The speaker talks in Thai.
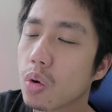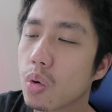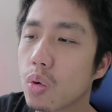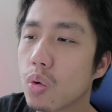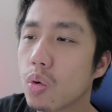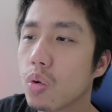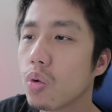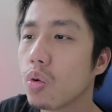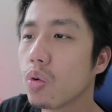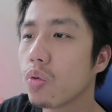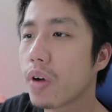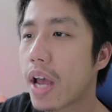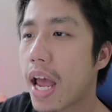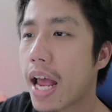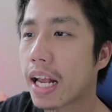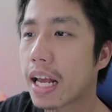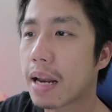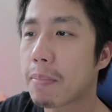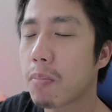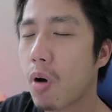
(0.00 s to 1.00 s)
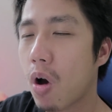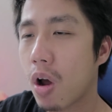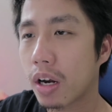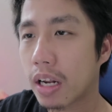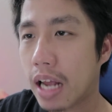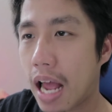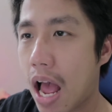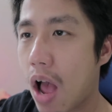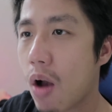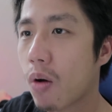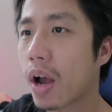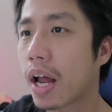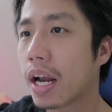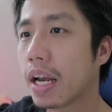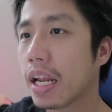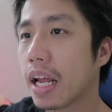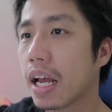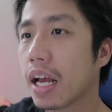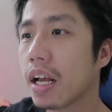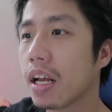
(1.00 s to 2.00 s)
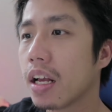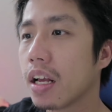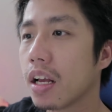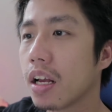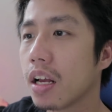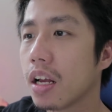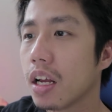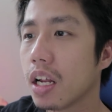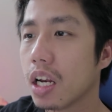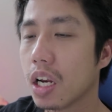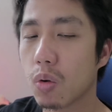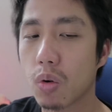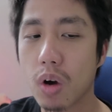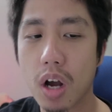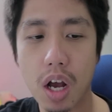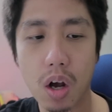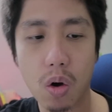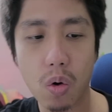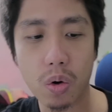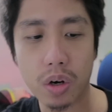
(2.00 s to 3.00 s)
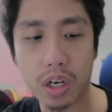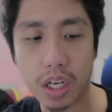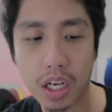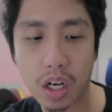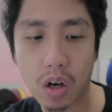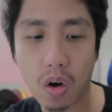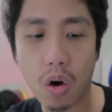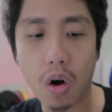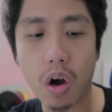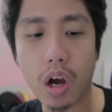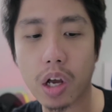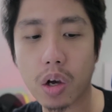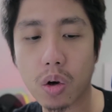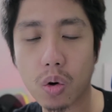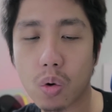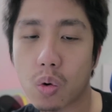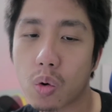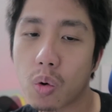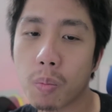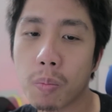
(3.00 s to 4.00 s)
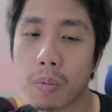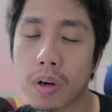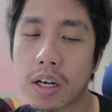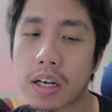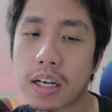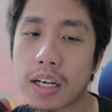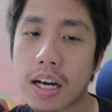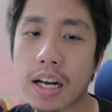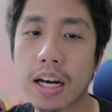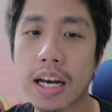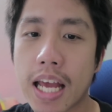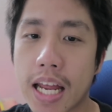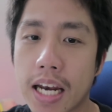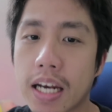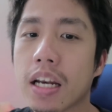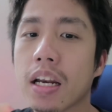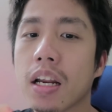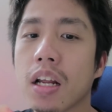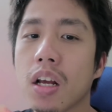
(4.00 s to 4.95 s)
คู่แฟนกันป้อนข้าวกันเนี่ยหรือว่าคนที่คอยคุมเรื่องเครื่องเล่น